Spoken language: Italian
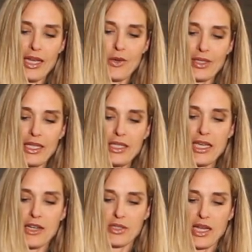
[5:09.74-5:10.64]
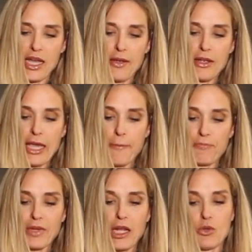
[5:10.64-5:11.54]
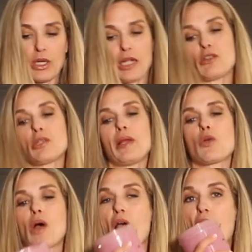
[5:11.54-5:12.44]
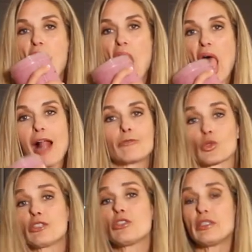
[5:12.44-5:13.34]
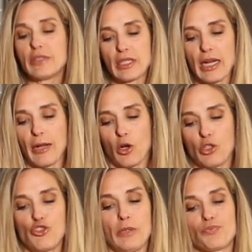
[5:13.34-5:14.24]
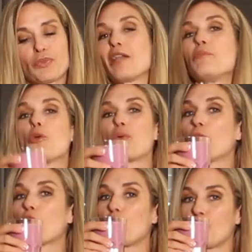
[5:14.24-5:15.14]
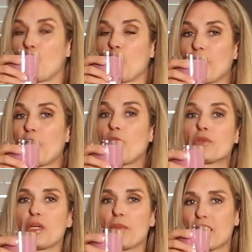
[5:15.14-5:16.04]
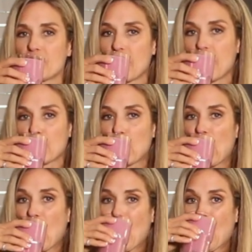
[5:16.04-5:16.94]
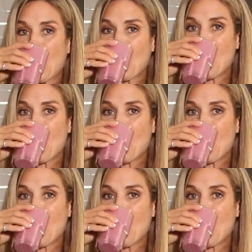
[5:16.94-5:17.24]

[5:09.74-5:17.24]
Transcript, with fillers: e guardate che cos'è. Ok, allora la cosa bella qua, quando diventerà oggi il mio primo collezione, però potrebbe essere anche